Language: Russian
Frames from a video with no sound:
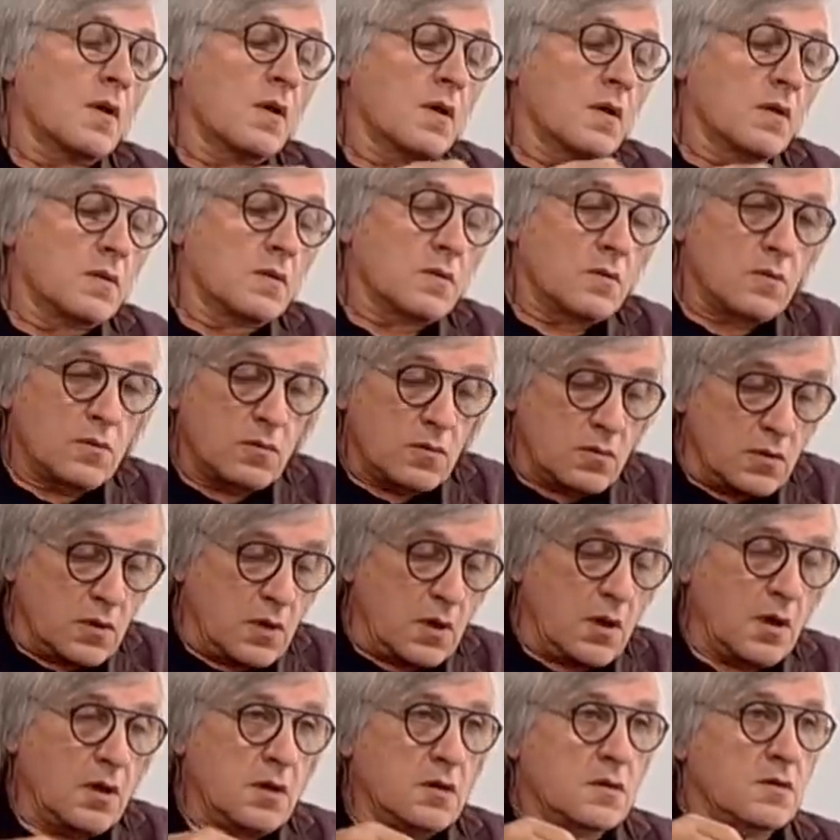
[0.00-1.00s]
и, и так Ну далее.
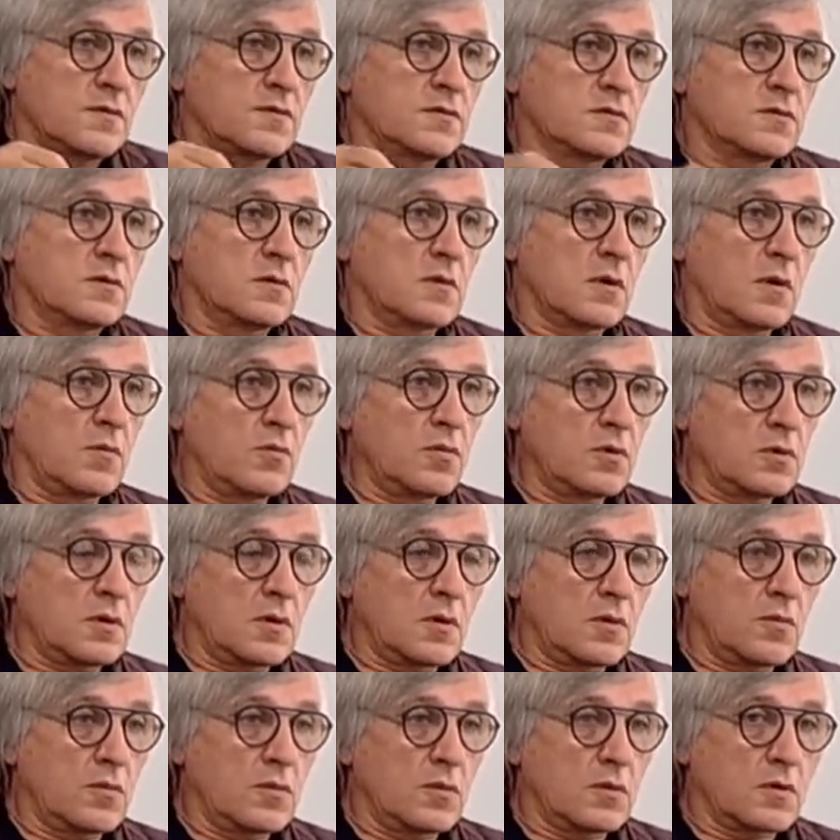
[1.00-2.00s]
да, это все работа,
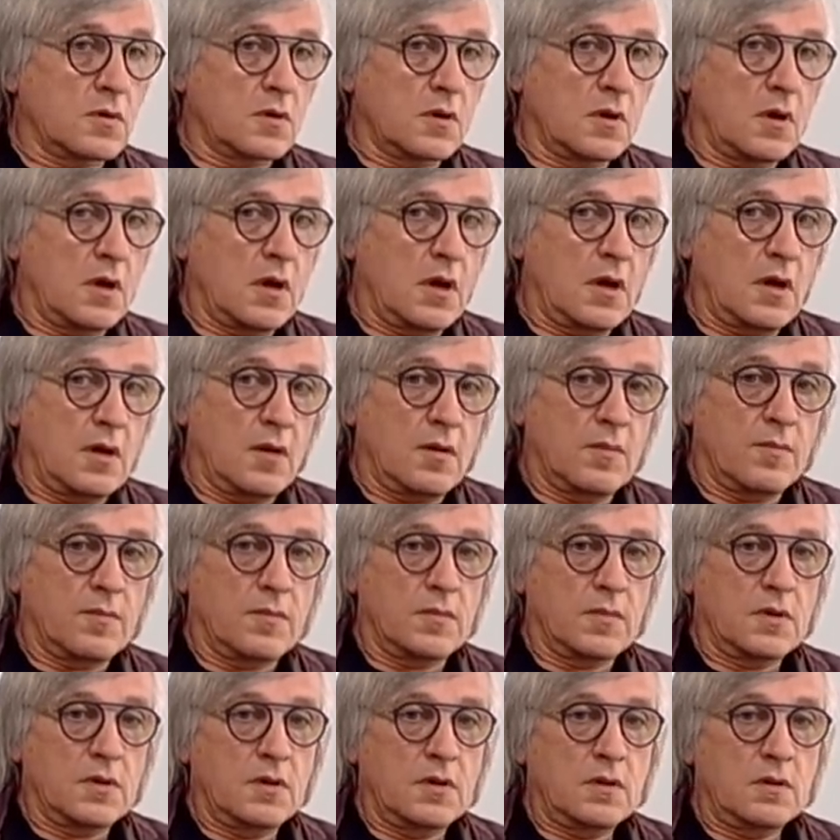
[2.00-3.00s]
работа. А
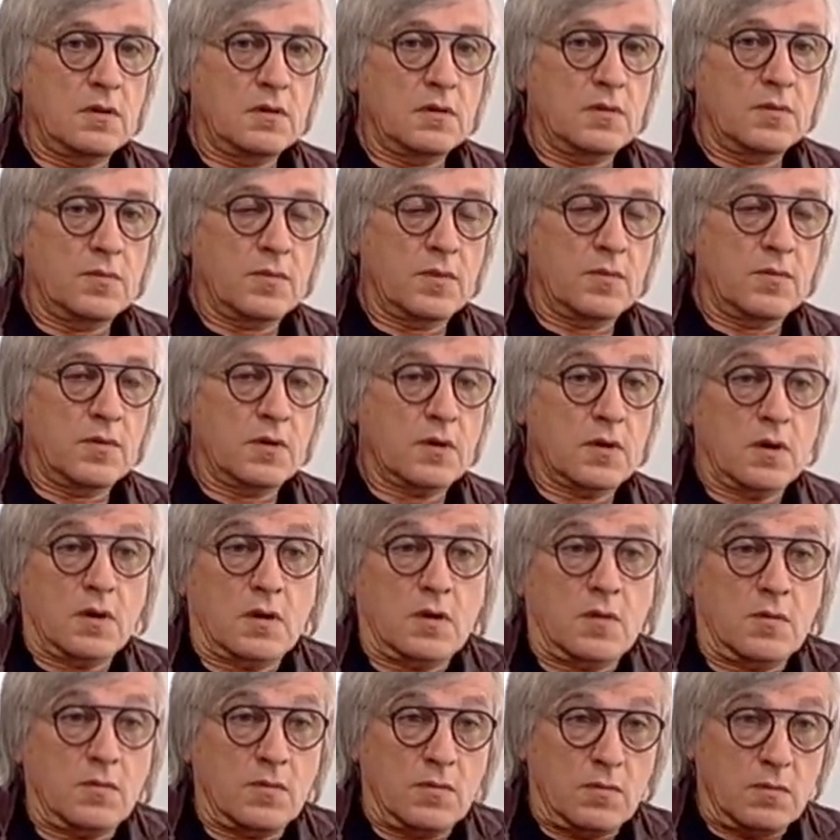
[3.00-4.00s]
мне, например,
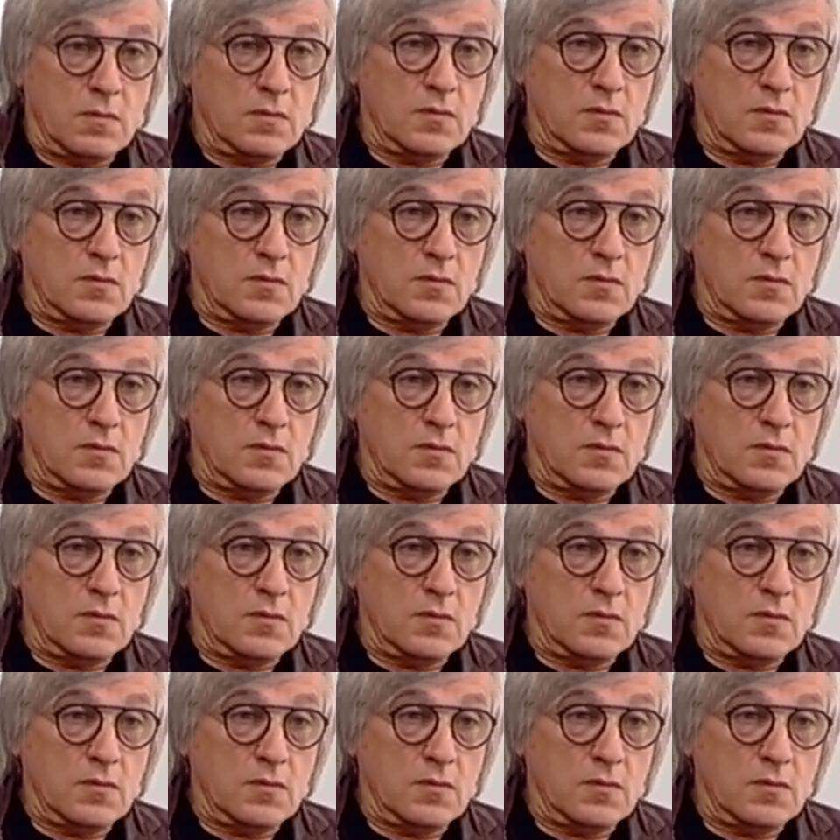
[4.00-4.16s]
каким